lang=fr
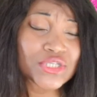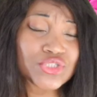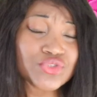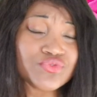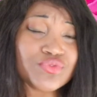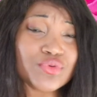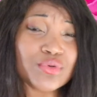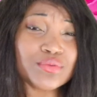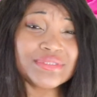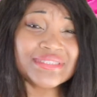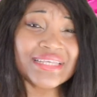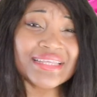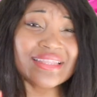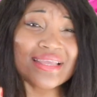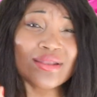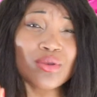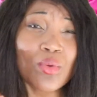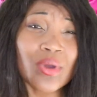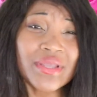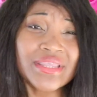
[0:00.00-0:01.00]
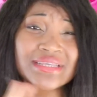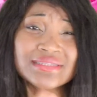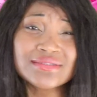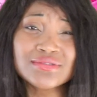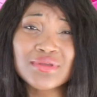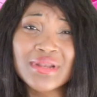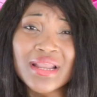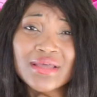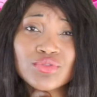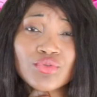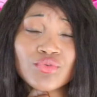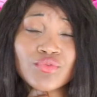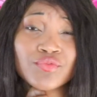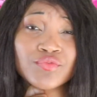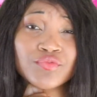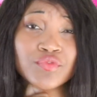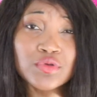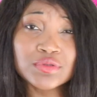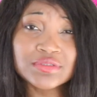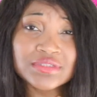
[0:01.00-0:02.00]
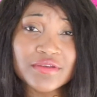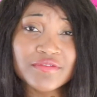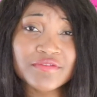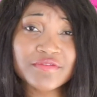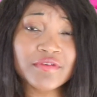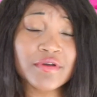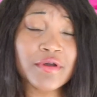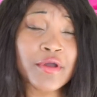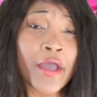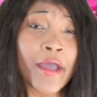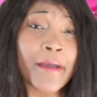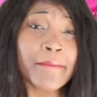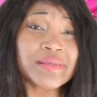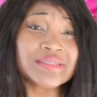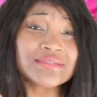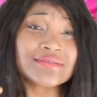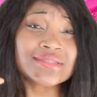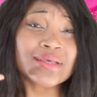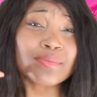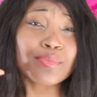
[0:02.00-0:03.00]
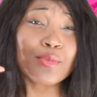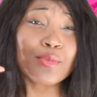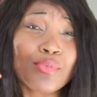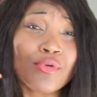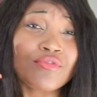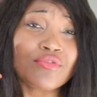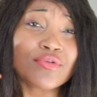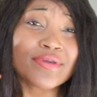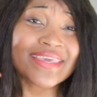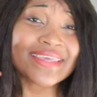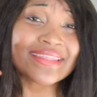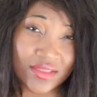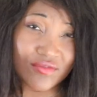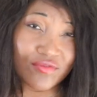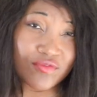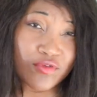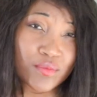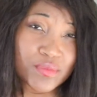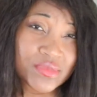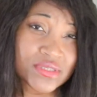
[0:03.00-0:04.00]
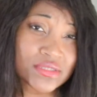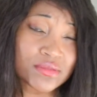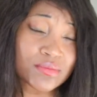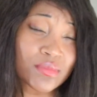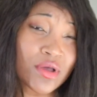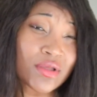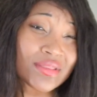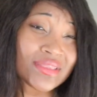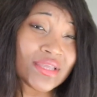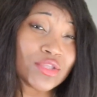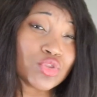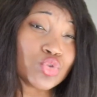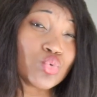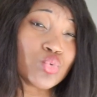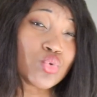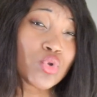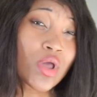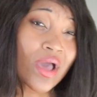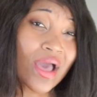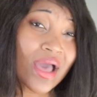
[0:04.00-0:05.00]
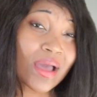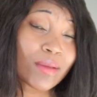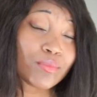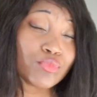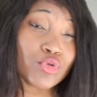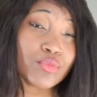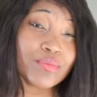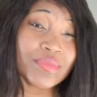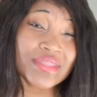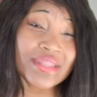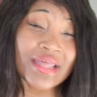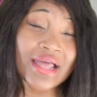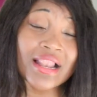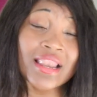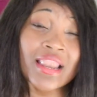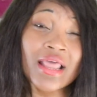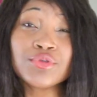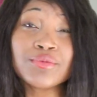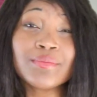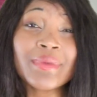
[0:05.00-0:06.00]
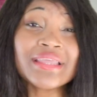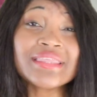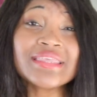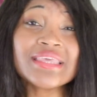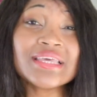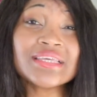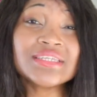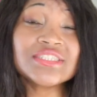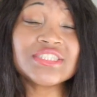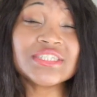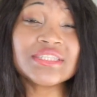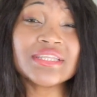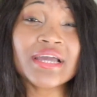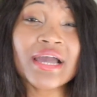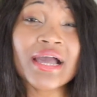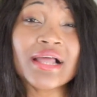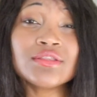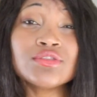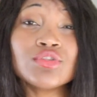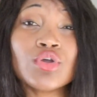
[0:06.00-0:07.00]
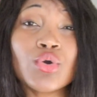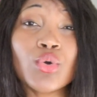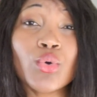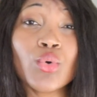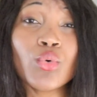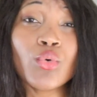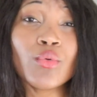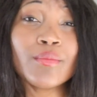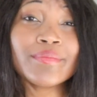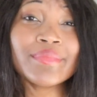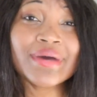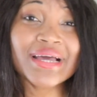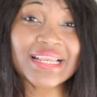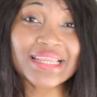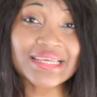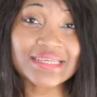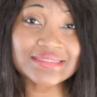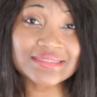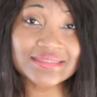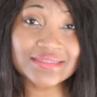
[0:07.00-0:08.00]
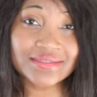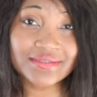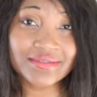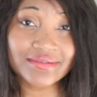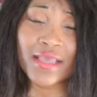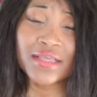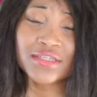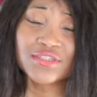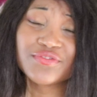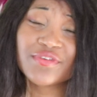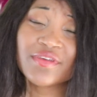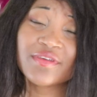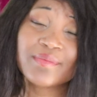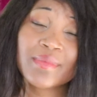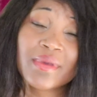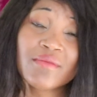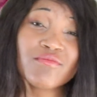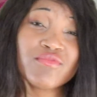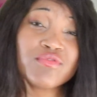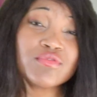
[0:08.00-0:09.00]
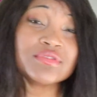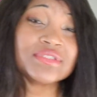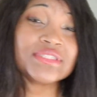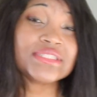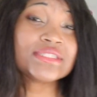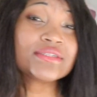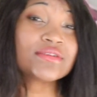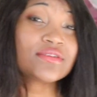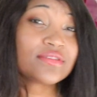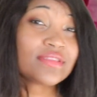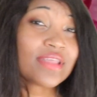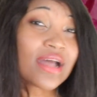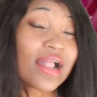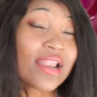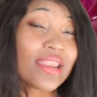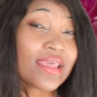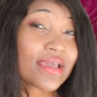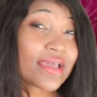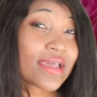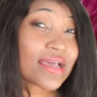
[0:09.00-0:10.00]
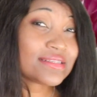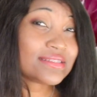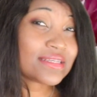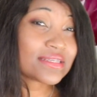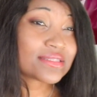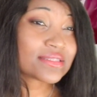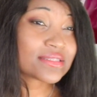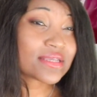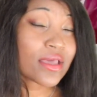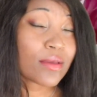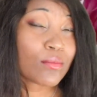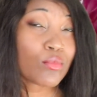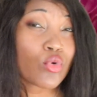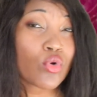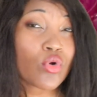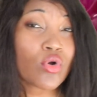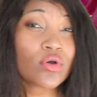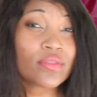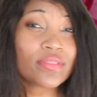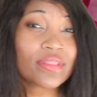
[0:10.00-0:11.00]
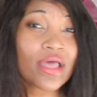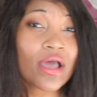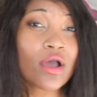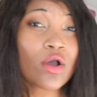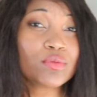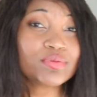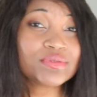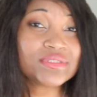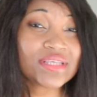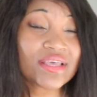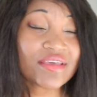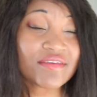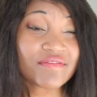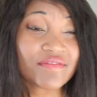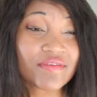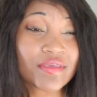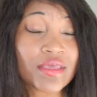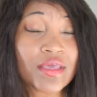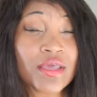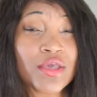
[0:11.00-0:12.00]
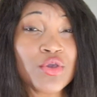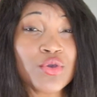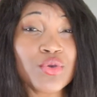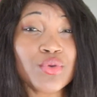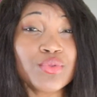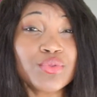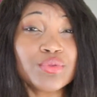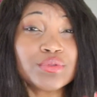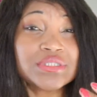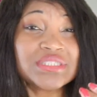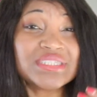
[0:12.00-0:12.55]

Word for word: Et je vous conseille d'éloigner cela de vos enfants parce que ça provoquer des vomissements, des douleurs abdominales, de manière générale un gros malaise. Et je vais même vous dire que dans les cas extrêmes, on a observé une